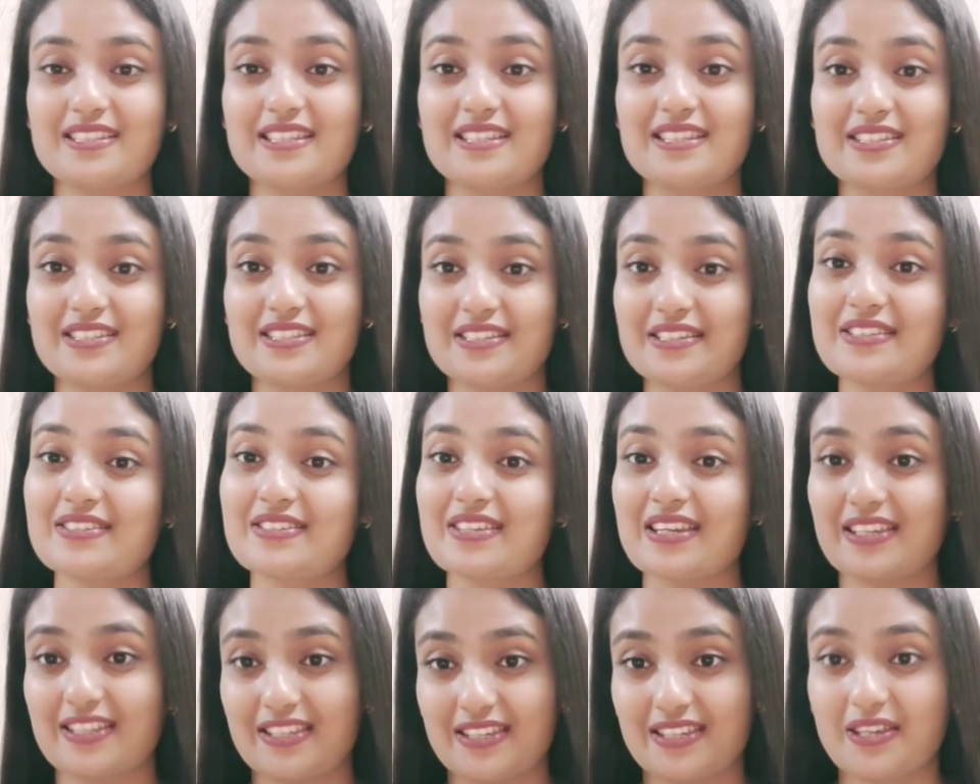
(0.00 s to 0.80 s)
যে জিনিসটা
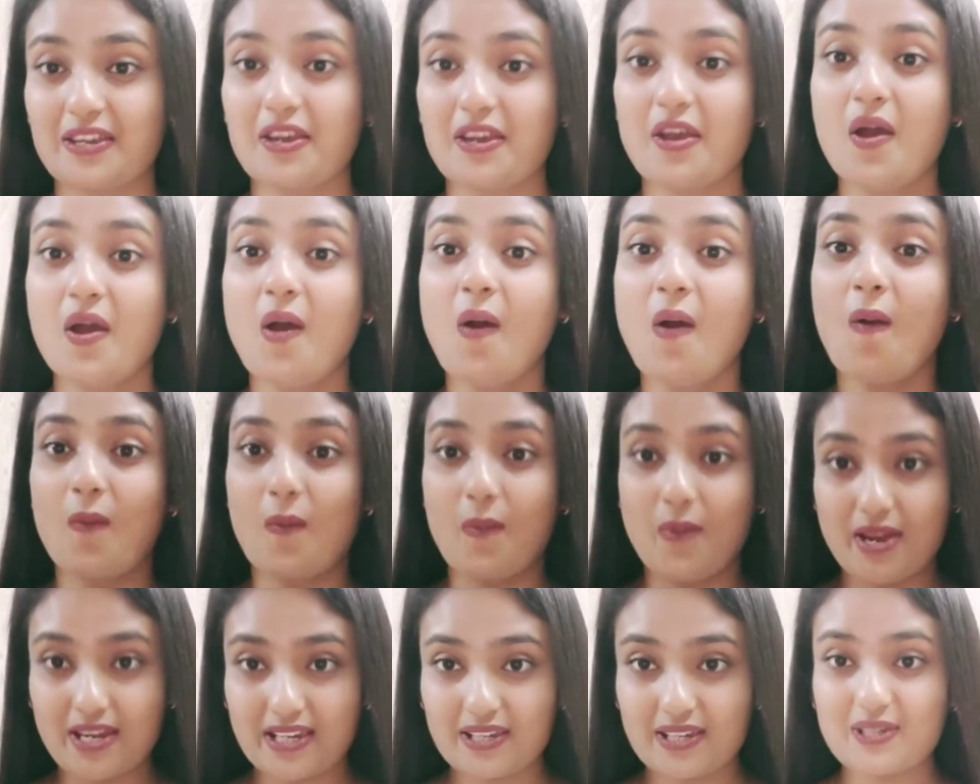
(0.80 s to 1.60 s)
কী
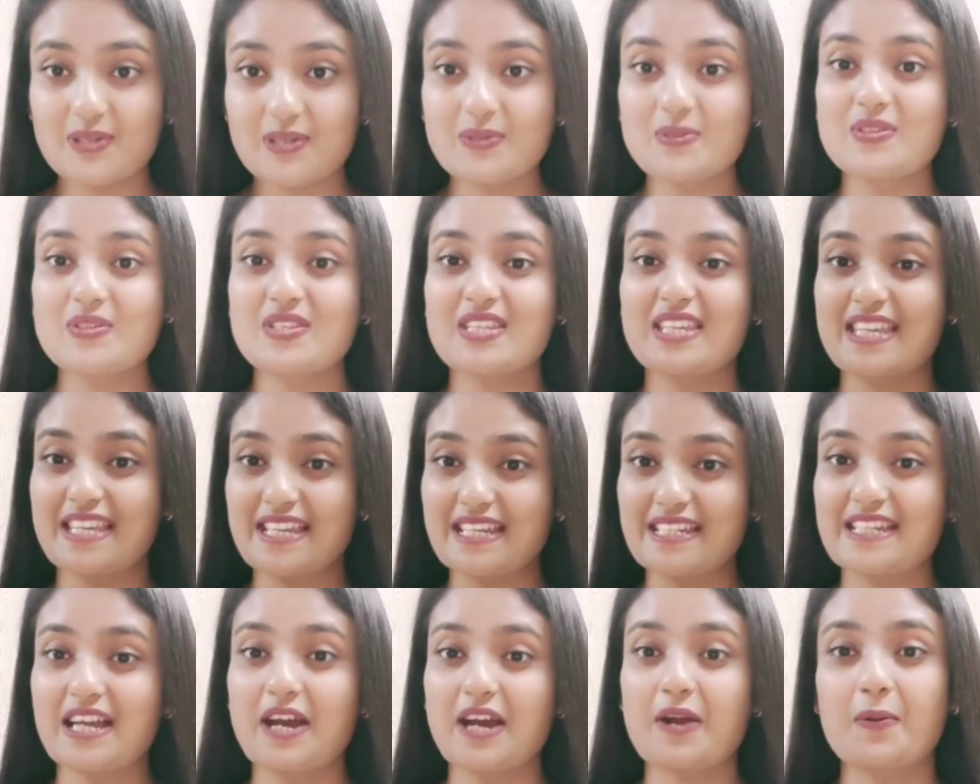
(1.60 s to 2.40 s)
ওয়েট লুজ
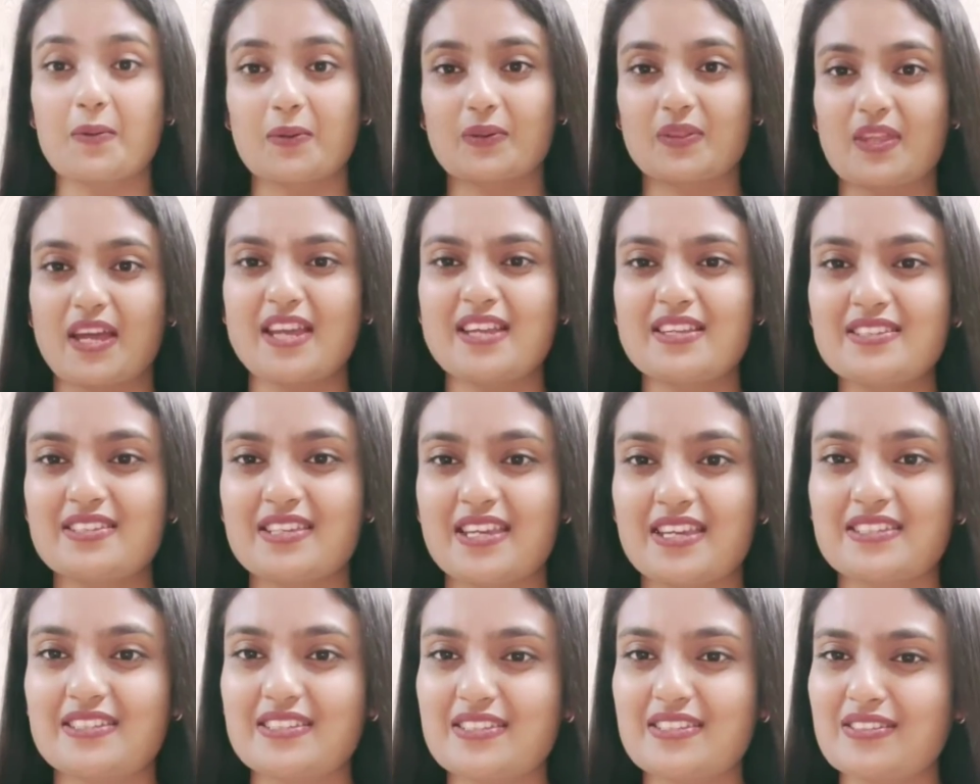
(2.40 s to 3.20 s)
কীটা কোথায় সেই
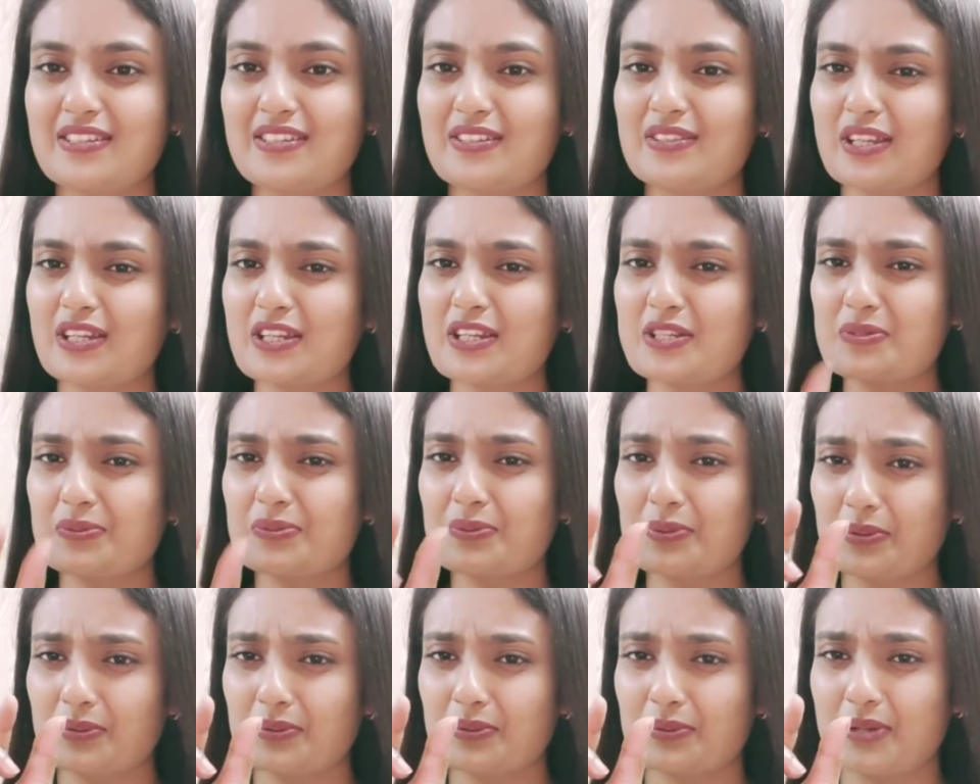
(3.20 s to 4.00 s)
জিনিসটা কিন্তু একটা
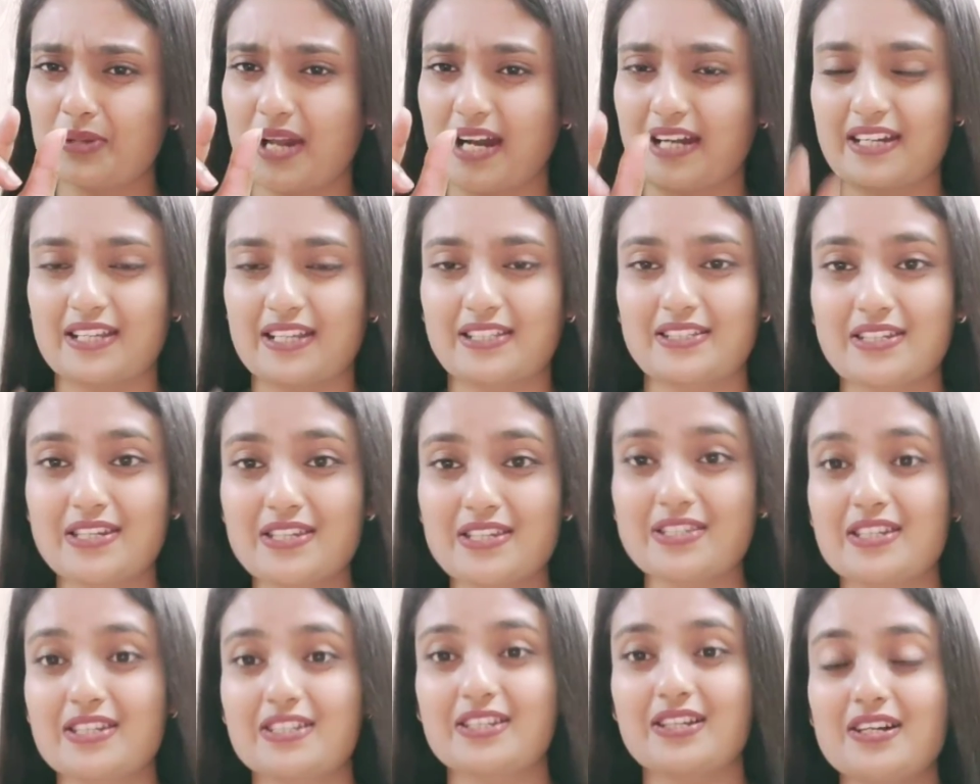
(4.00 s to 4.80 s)
ছোট্ট একটা জিনিস
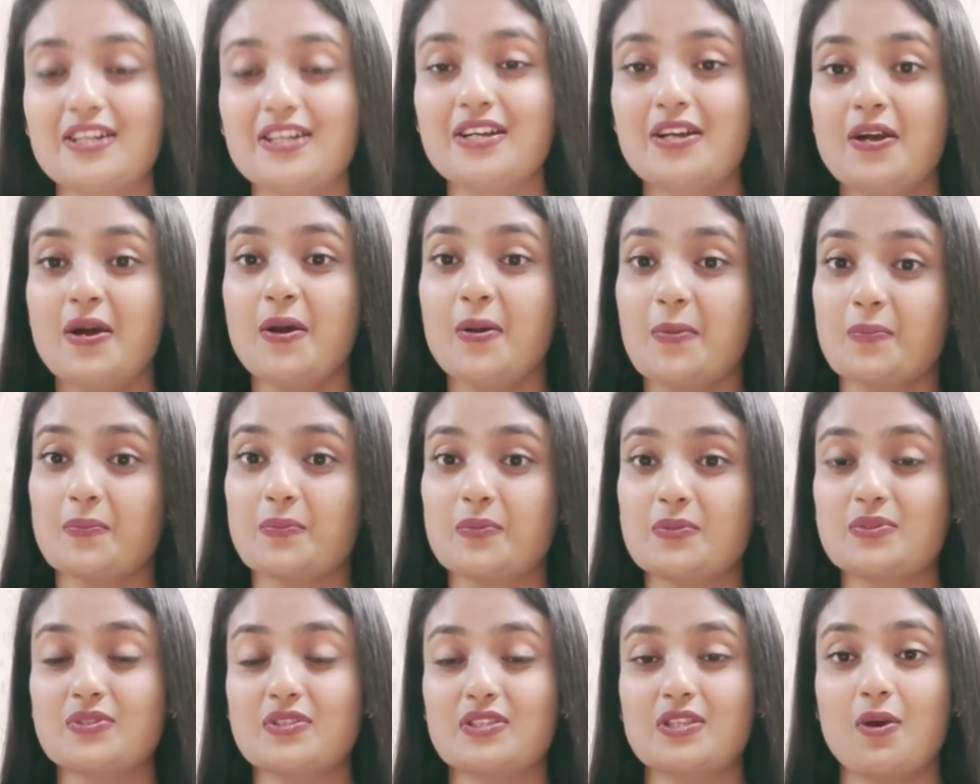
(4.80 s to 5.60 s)
যেটা
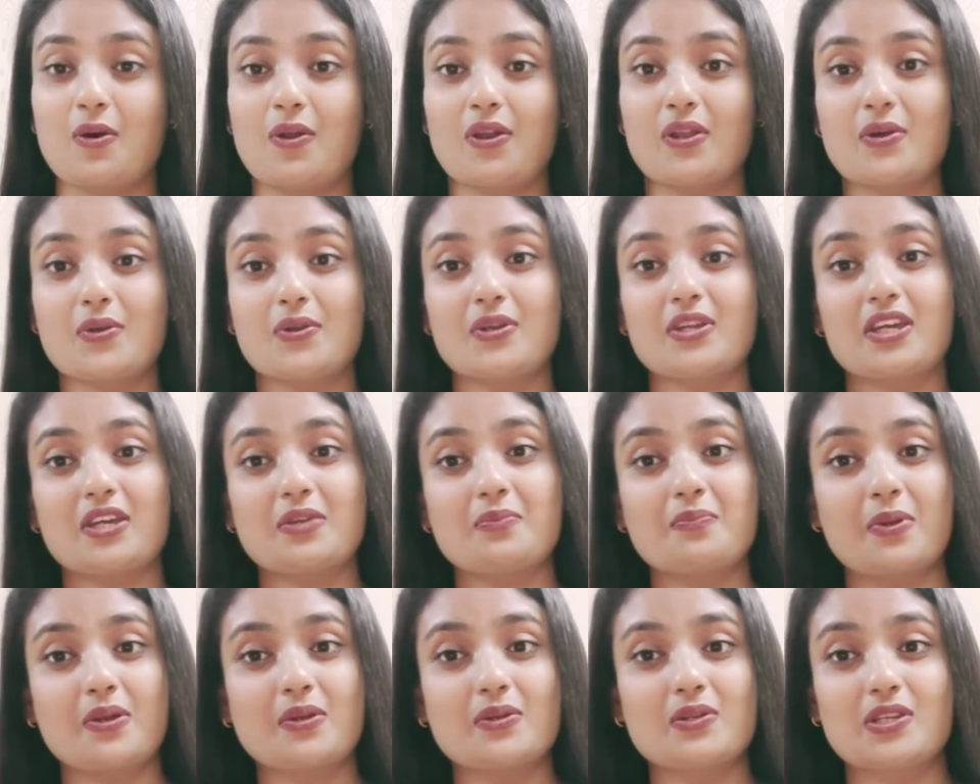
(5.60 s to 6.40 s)
বুঝতে অনেক অনেকের
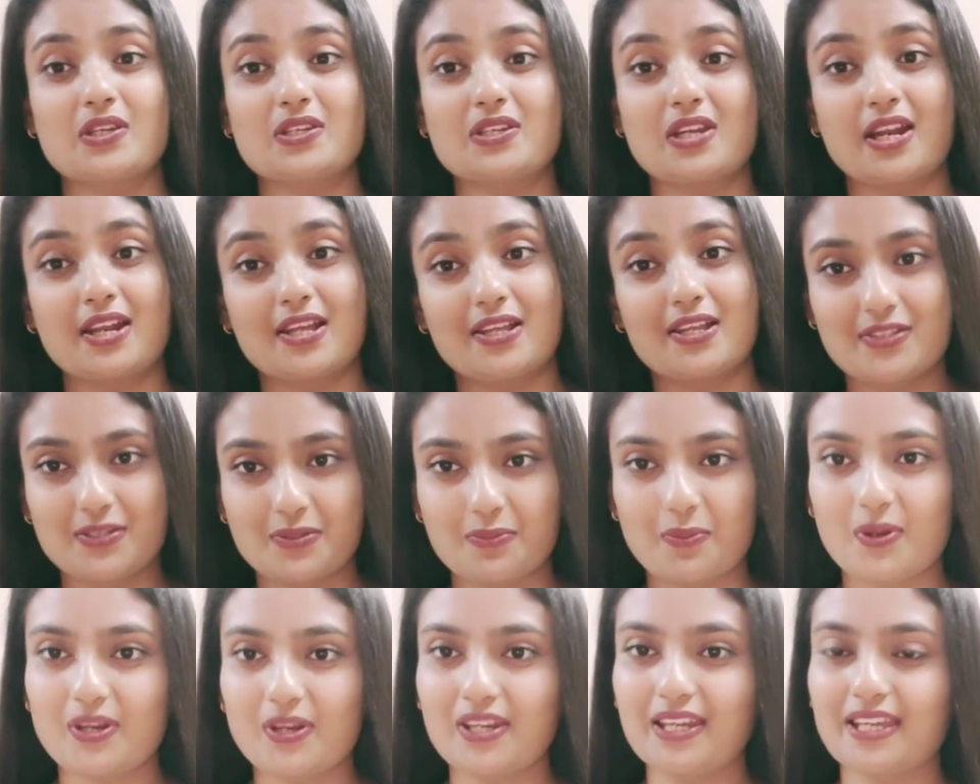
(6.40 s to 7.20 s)
মানুষের সারা
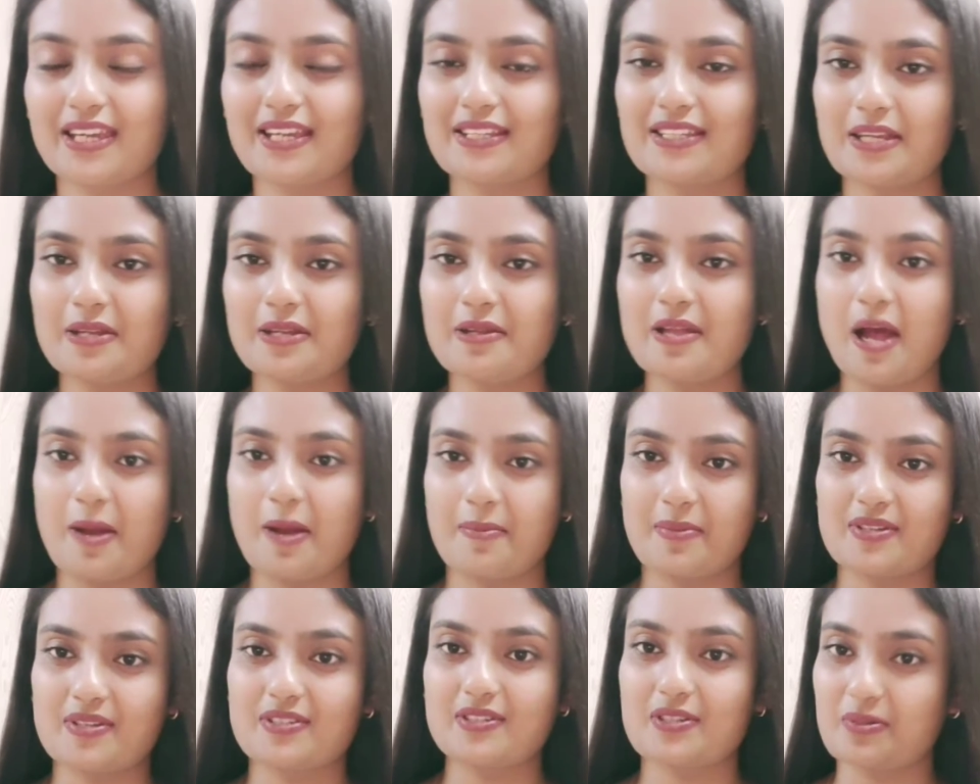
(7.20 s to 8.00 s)
জীবন লেগে যায়
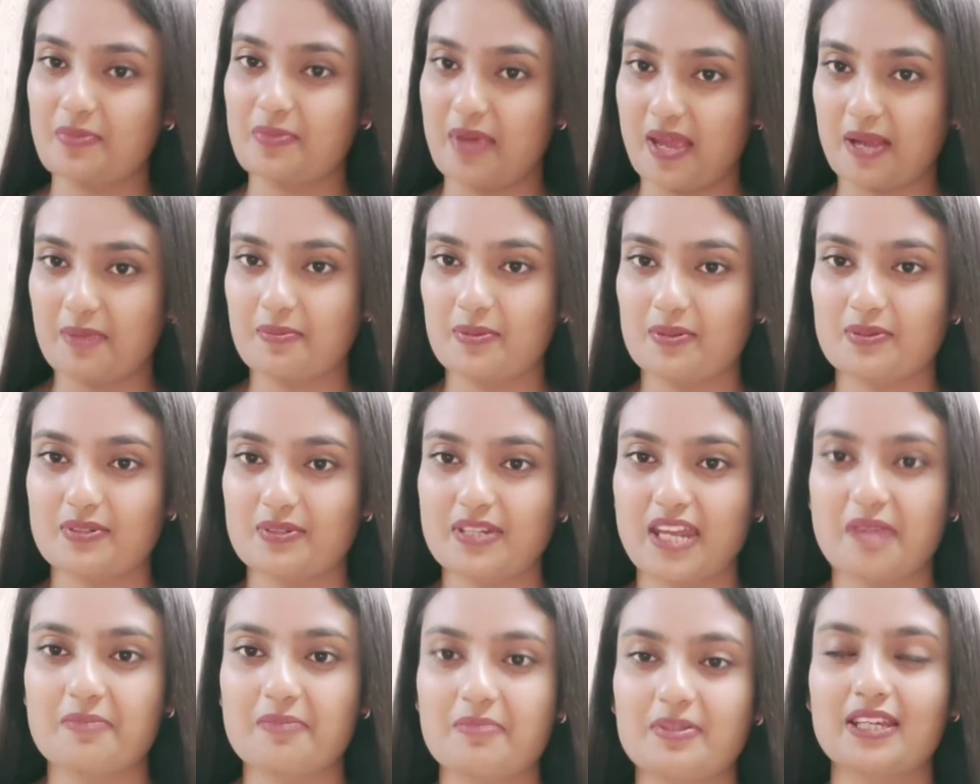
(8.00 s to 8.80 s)
আমার যেরকম এক বছর
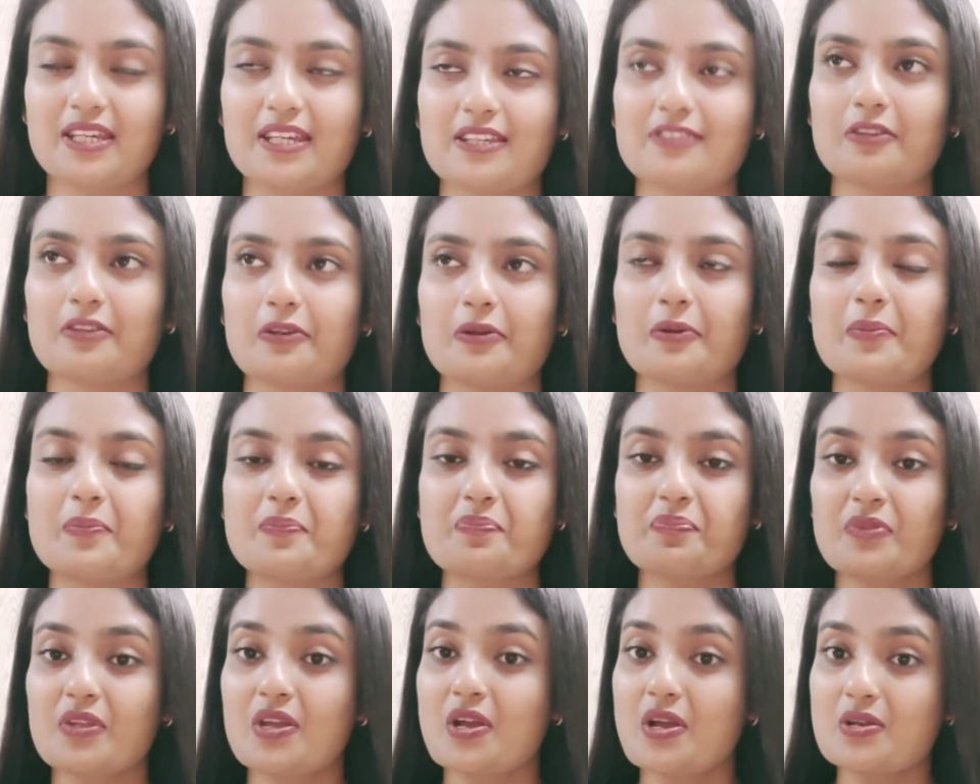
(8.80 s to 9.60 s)
টাইম লেগেছিলো
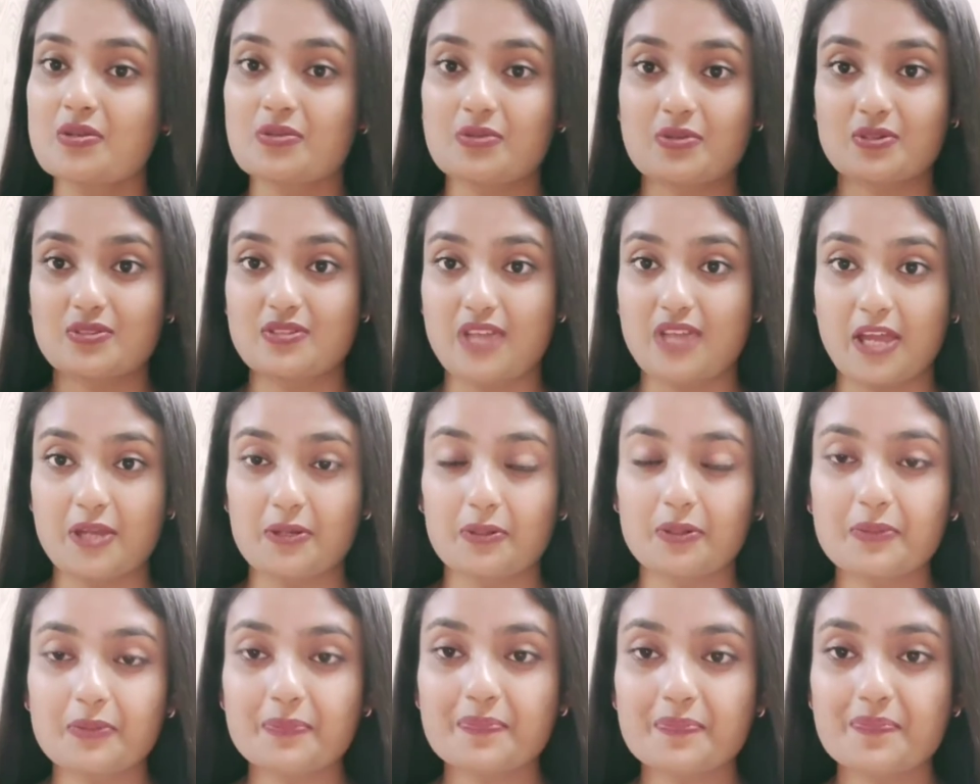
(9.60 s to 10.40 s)
সো যাই হোক